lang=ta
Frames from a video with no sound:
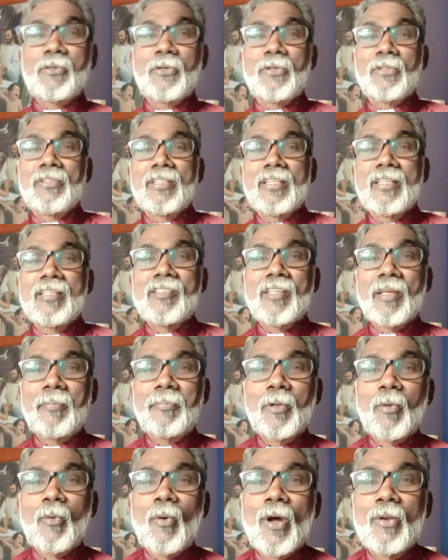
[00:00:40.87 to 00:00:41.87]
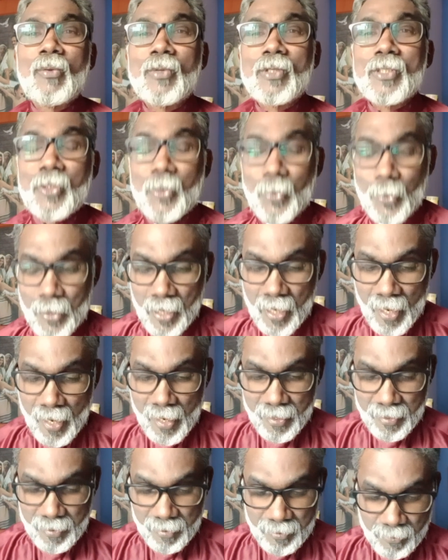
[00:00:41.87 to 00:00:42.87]
கொருந்தியர் சாப்டர் ஒன் வர்ஸ் டுவெண்ட்டி
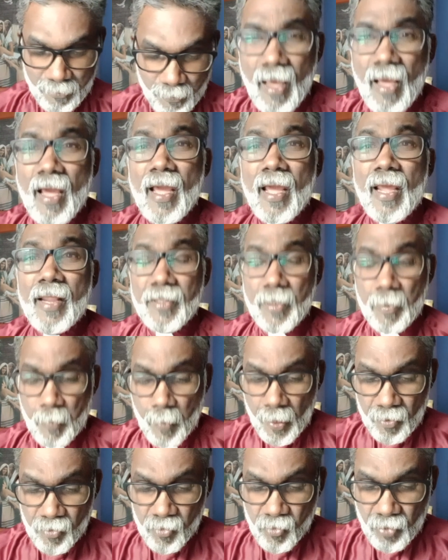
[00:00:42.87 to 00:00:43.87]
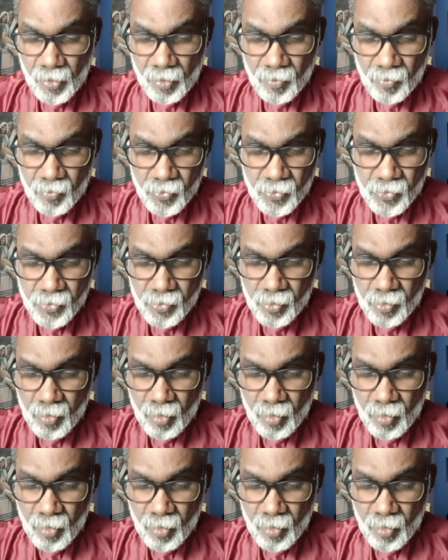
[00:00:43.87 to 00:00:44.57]
எயிட் அண்ட் த பேஸ் திங்ஸ்